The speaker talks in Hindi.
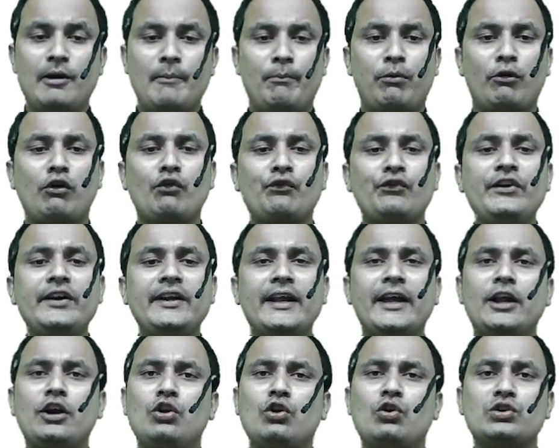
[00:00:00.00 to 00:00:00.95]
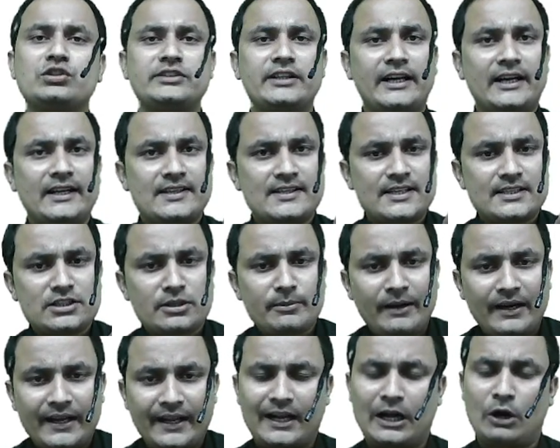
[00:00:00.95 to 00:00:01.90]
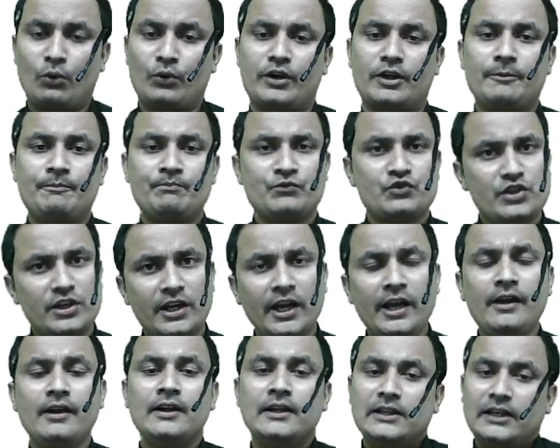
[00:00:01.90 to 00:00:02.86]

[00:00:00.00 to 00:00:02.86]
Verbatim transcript: प्रॉफिट एंड लॉस एडजस्टमेंट अकाउंट ठीक है